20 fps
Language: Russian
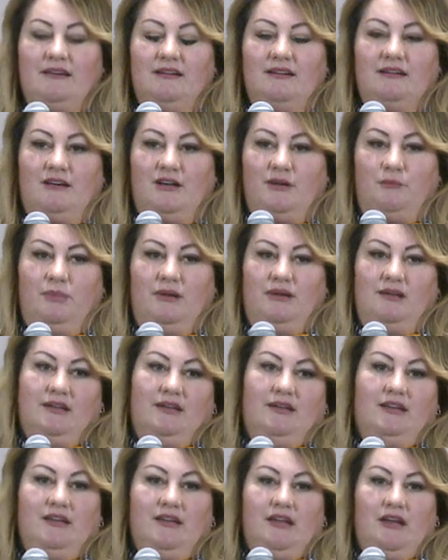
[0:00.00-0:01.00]
как бы
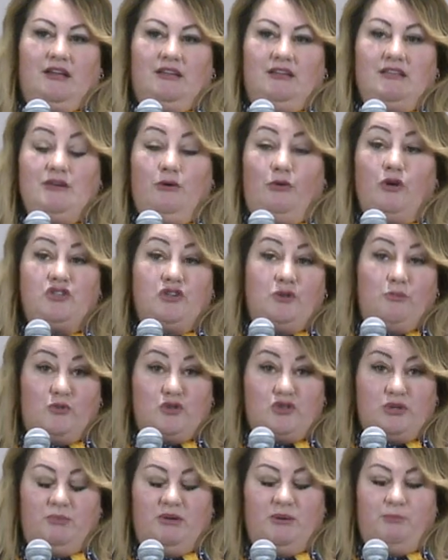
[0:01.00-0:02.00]
не очень,
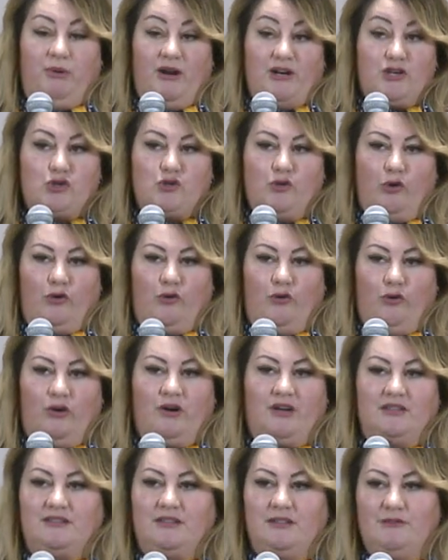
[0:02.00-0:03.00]
может быть, большой
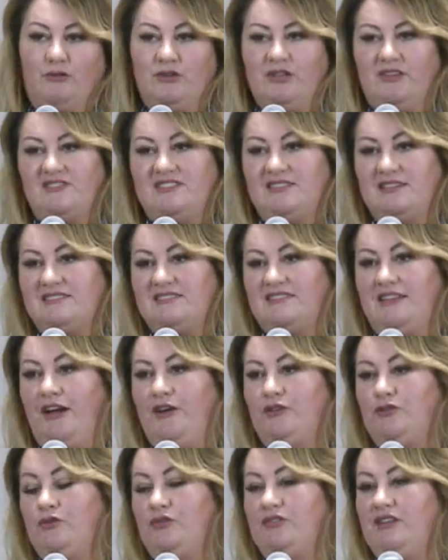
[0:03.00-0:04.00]
город, его не все
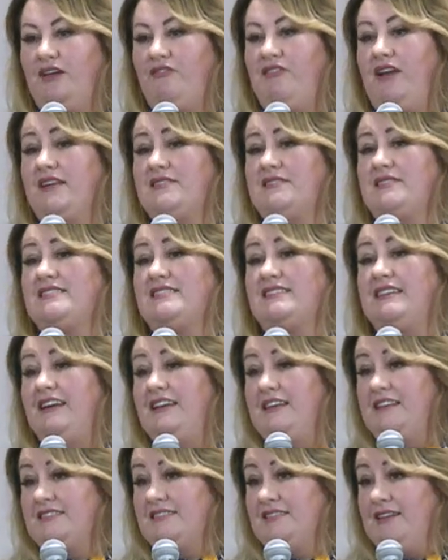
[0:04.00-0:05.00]
знают, но он является
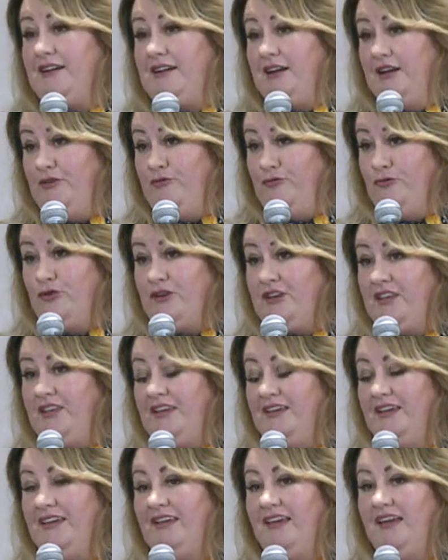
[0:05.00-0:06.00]
столицей
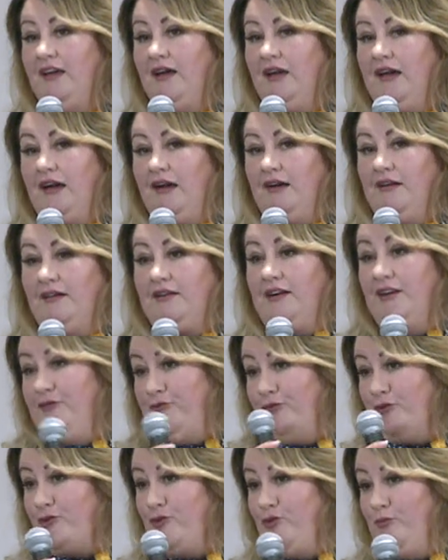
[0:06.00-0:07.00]
Калифорнии. Э,
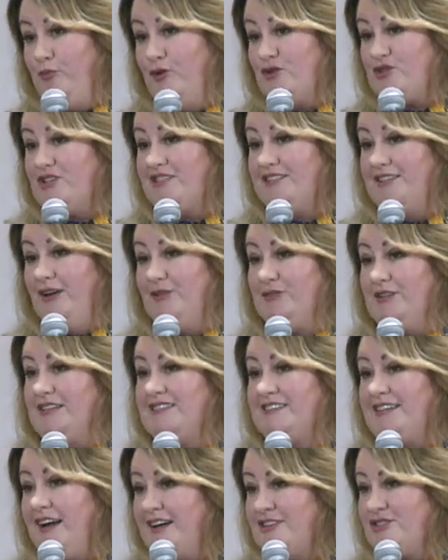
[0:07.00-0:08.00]
Калифорнию больше знают
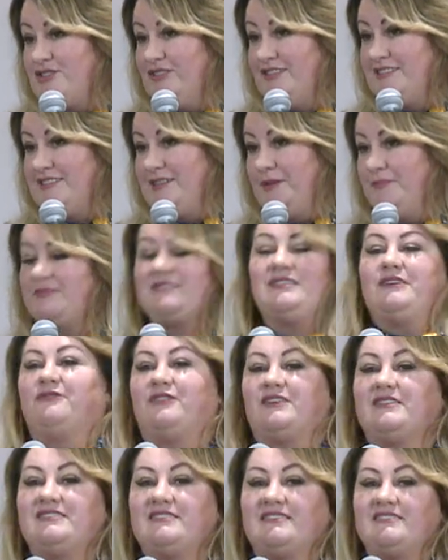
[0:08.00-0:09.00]
Лос-Анджелес, там
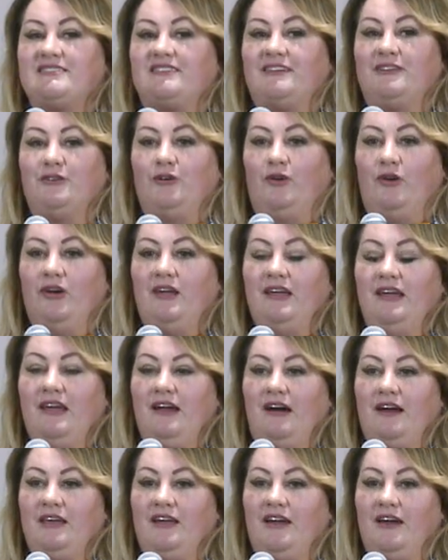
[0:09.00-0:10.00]
Сан-Франциско, но
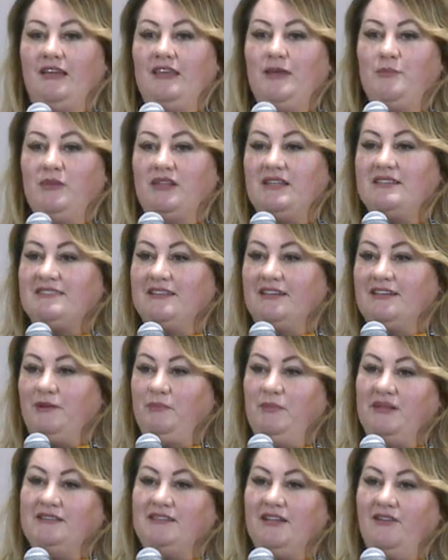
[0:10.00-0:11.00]
э, именно
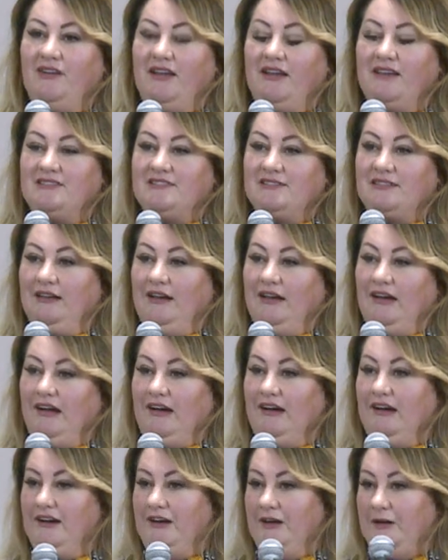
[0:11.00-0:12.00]
Сакраменто является
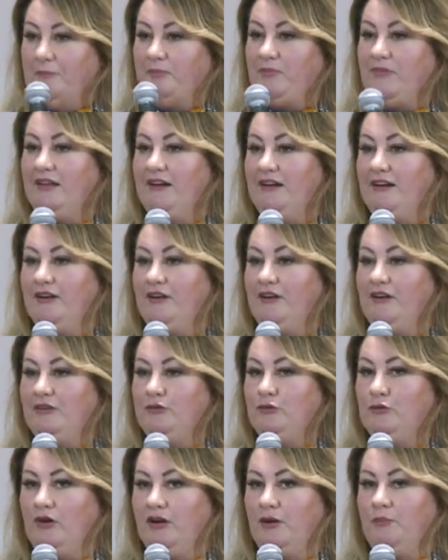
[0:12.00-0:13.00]
а, э,
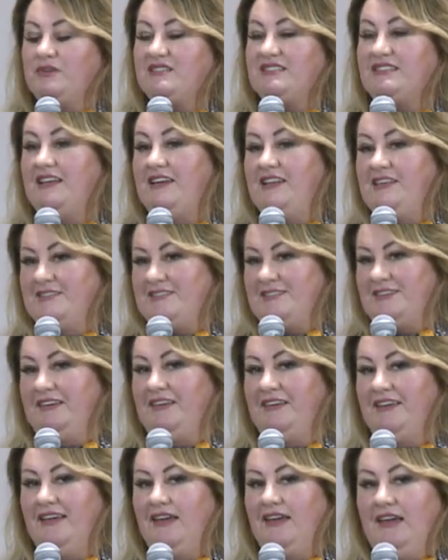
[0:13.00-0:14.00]
ну, как бы
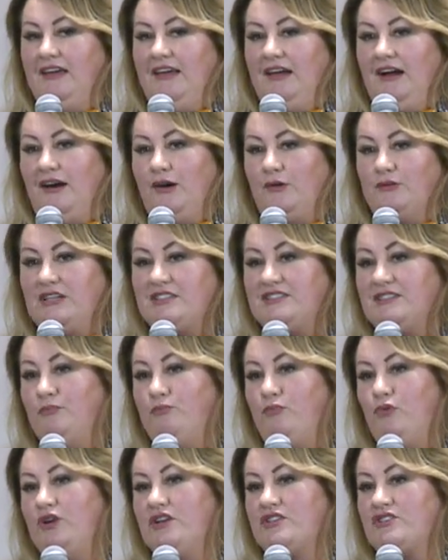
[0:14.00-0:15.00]
столицей. А у нас там
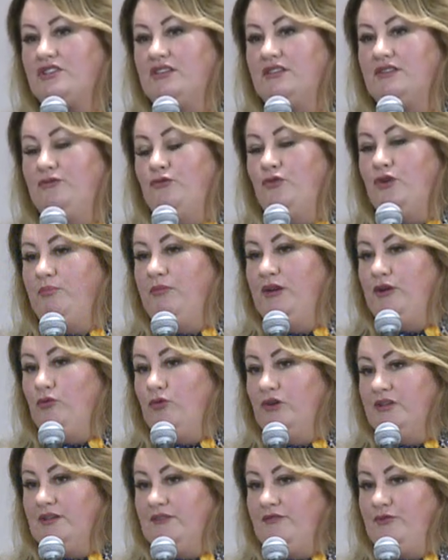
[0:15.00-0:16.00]
больше двух
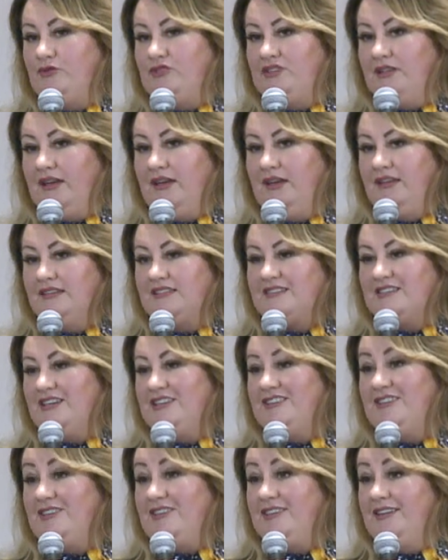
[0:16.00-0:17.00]
миллионов людей,
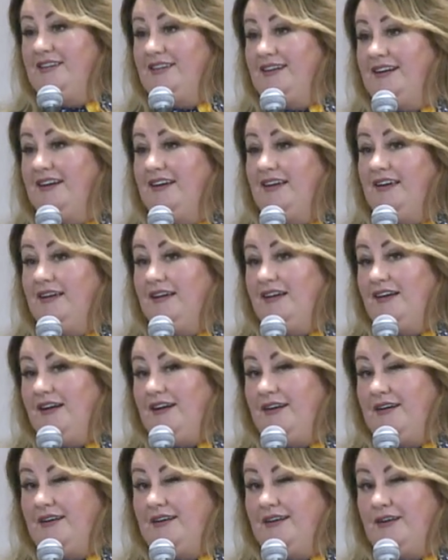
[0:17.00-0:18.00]
среди них
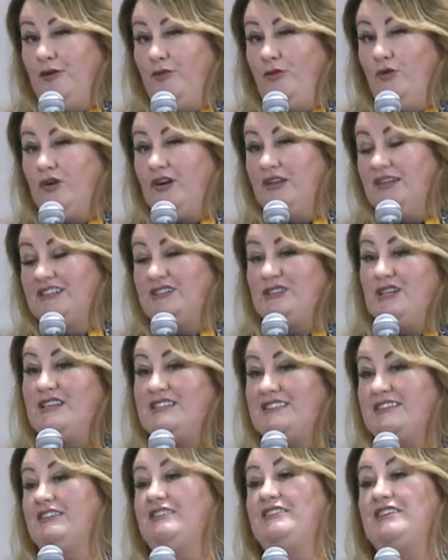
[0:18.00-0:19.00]
а, около
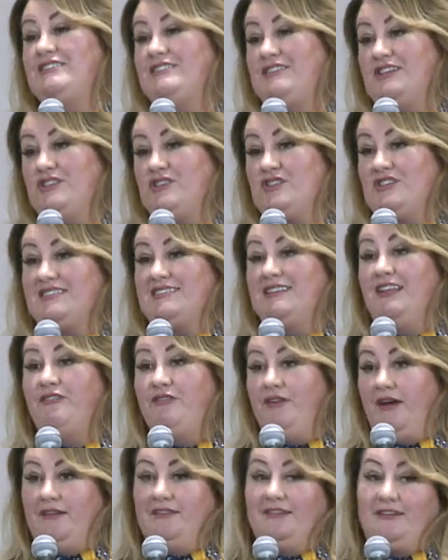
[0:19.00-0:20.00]
300 тысяч
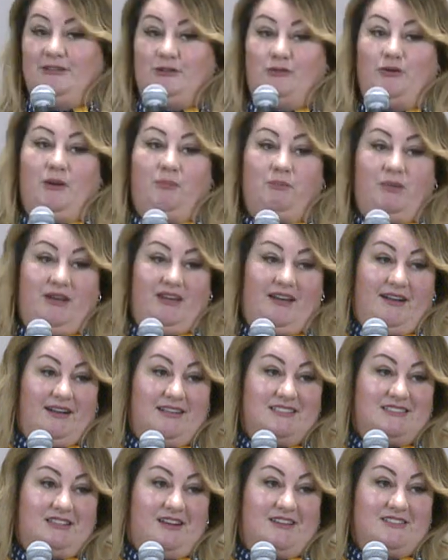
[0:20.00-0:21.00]
славян, которые переехали
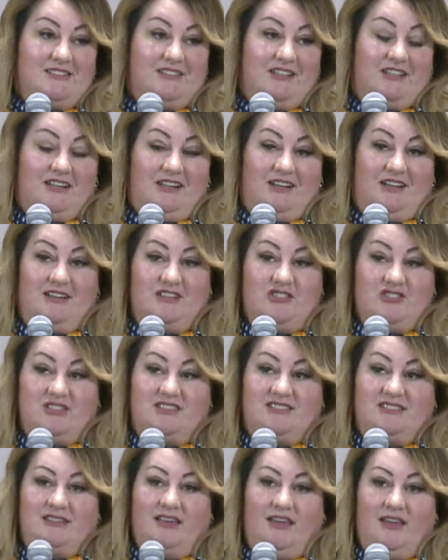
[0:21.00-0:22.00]
с разных
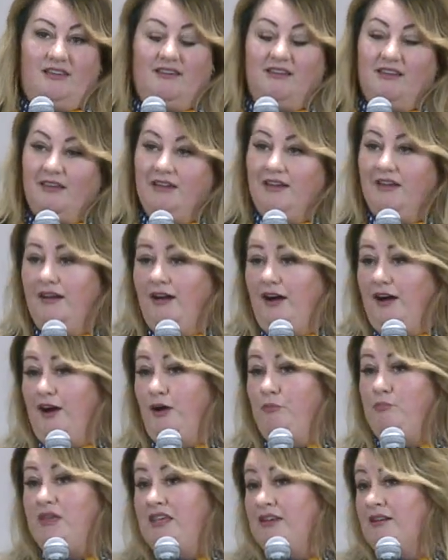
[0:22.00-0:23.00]
частей
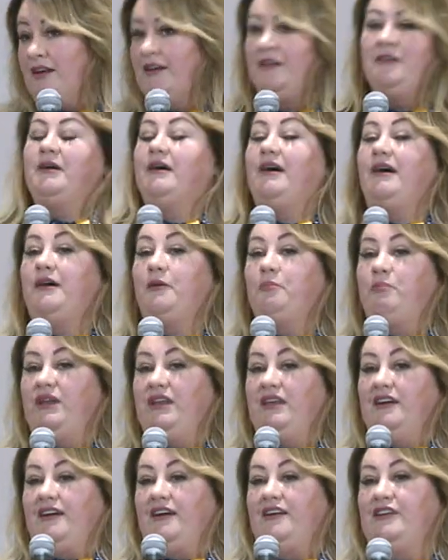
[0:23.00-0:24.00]
мира,
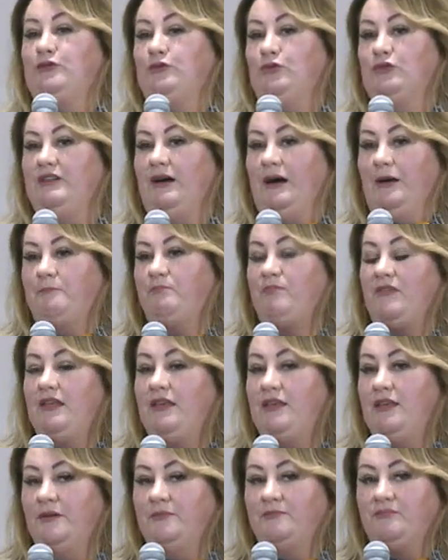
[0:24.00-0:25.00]
переехали туда.
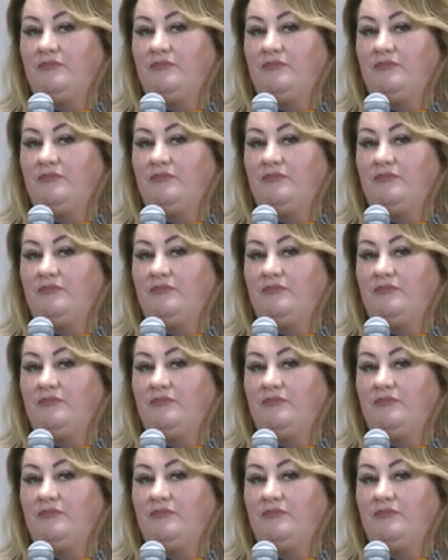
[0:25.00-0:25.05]
И